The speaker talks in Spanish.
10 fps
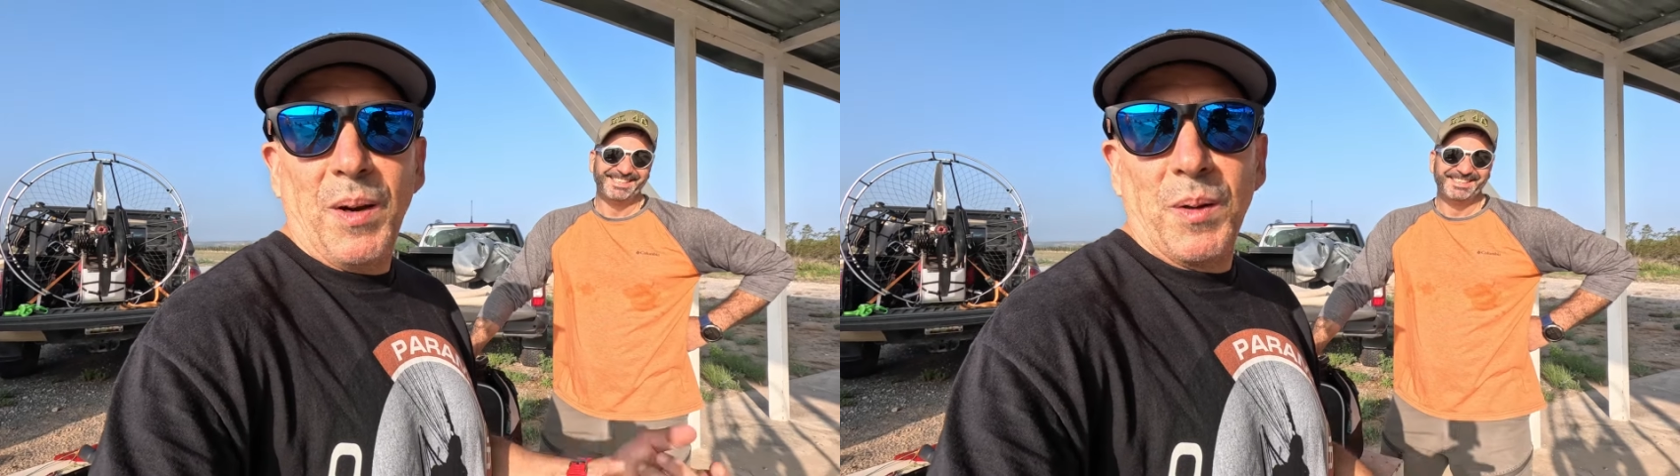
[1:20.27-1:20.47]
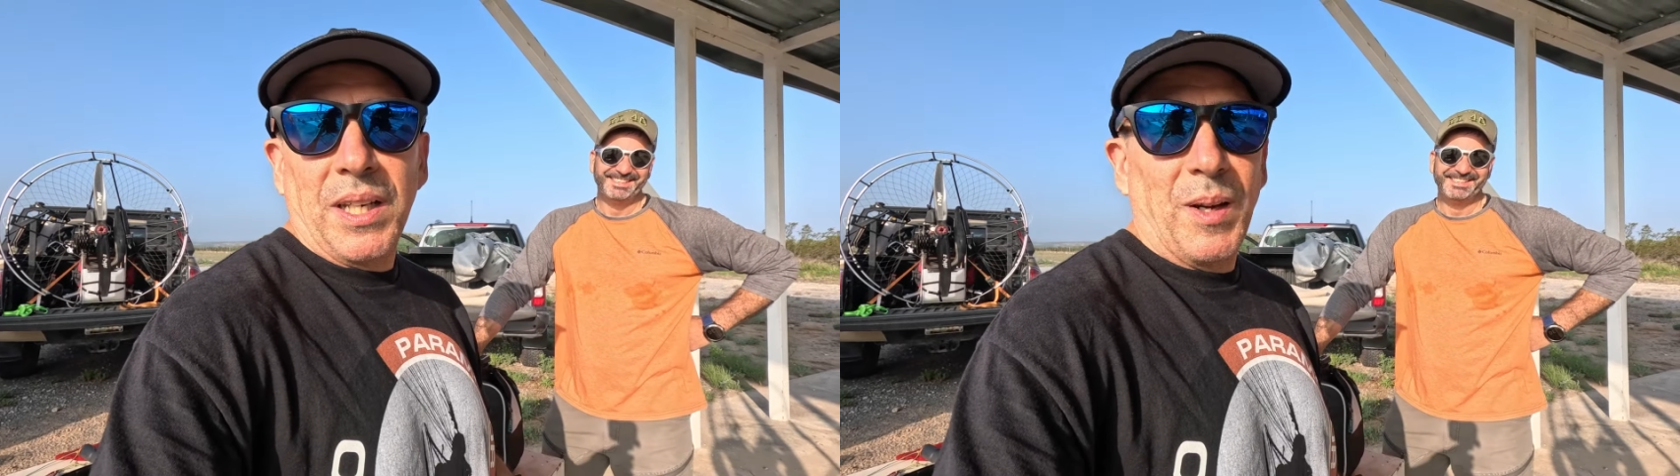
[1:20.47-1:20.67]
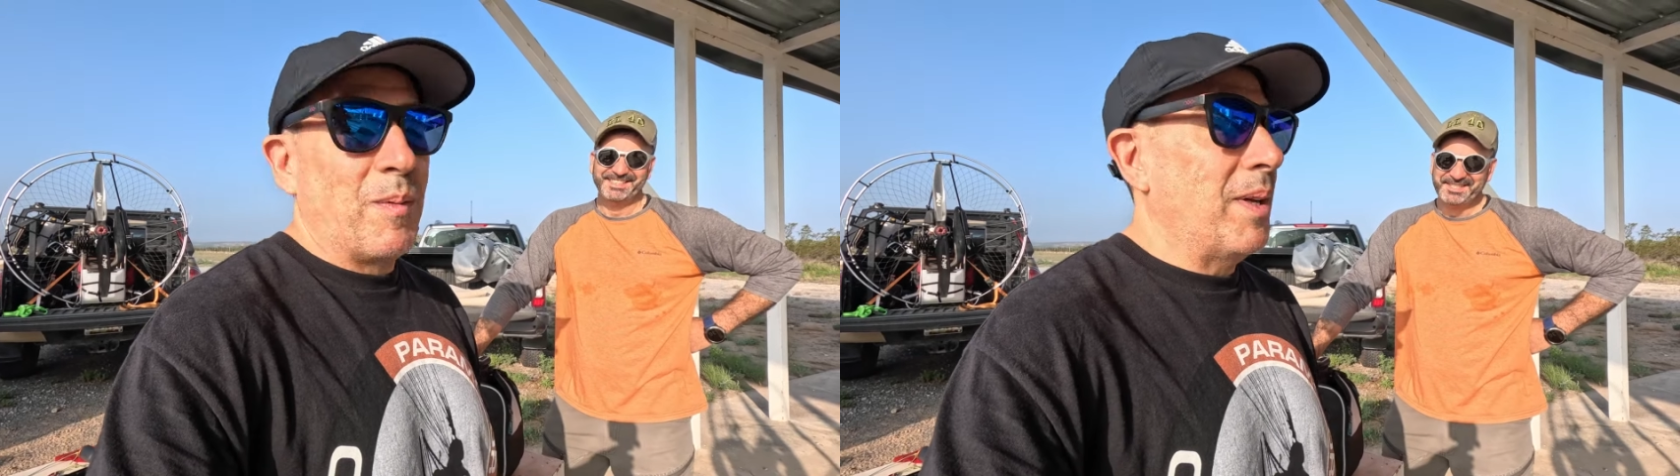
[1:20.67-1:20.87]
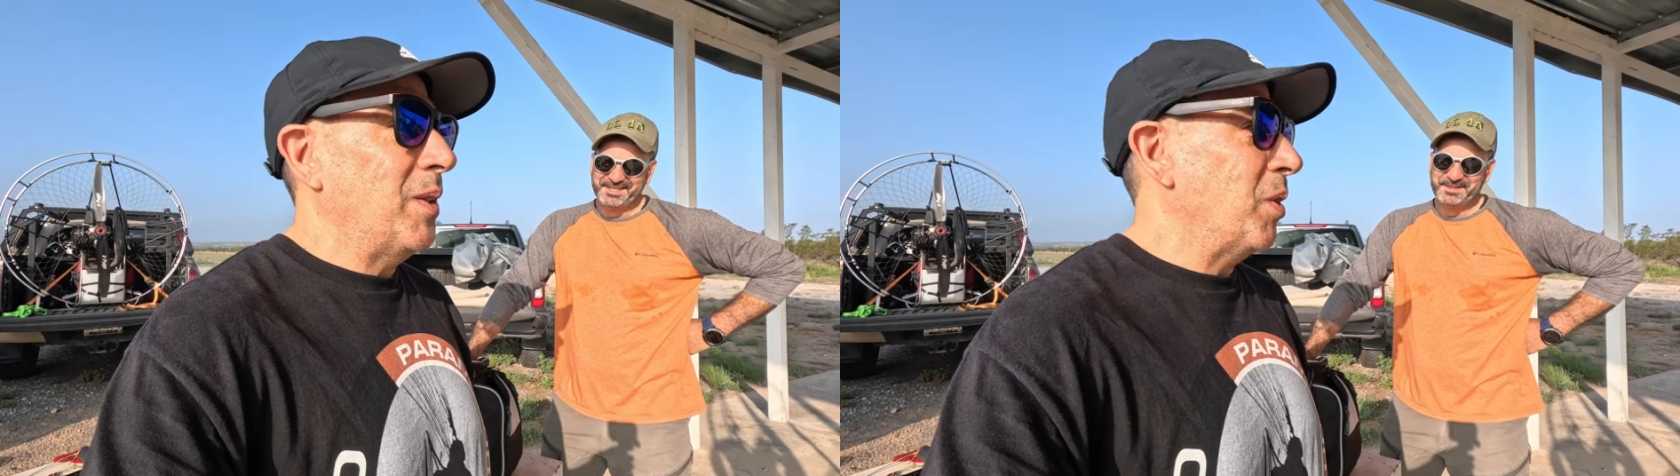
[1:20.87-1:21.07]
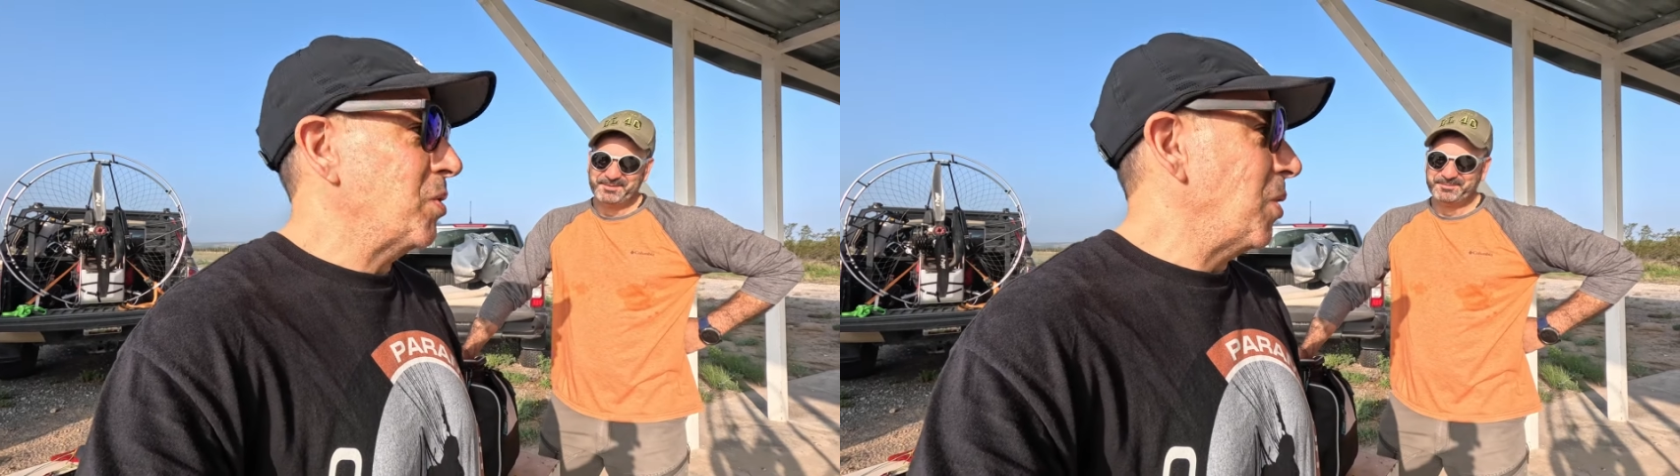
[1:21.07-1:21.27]
lo que lo
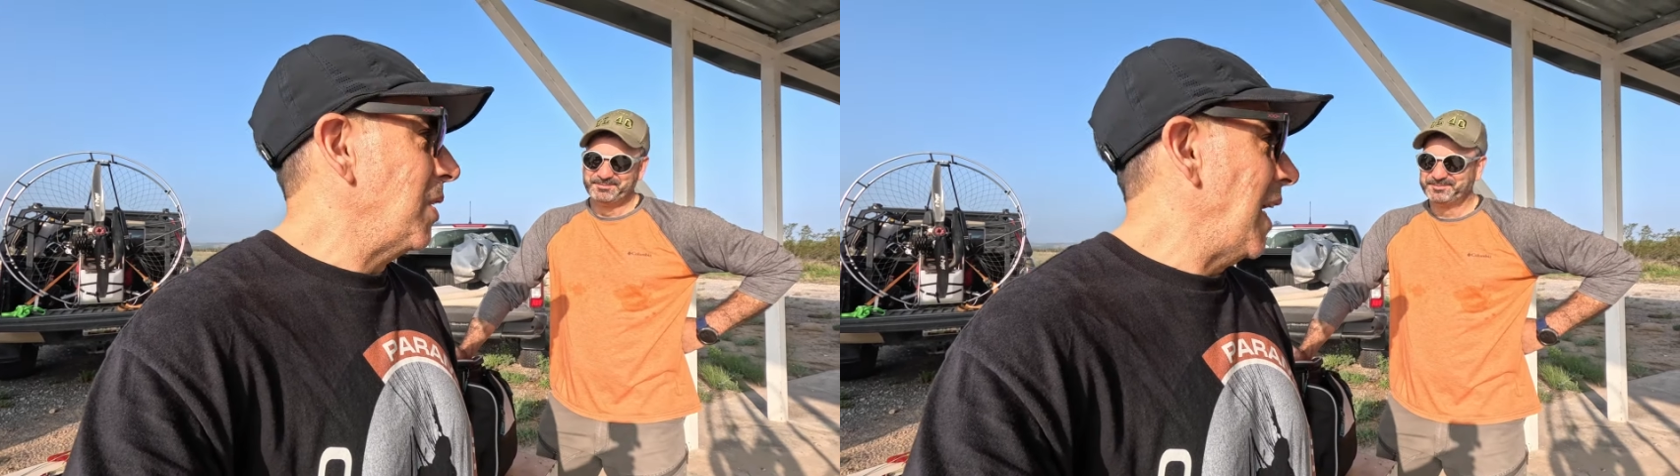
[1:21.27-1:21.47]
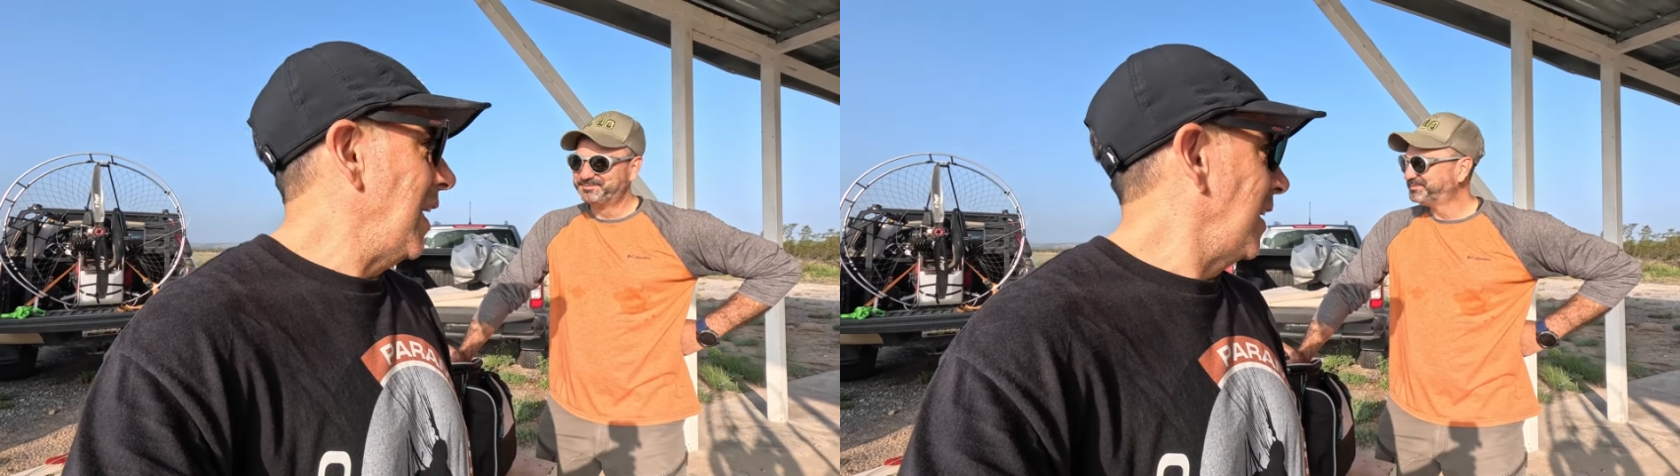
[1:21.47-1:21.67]
mandó soldar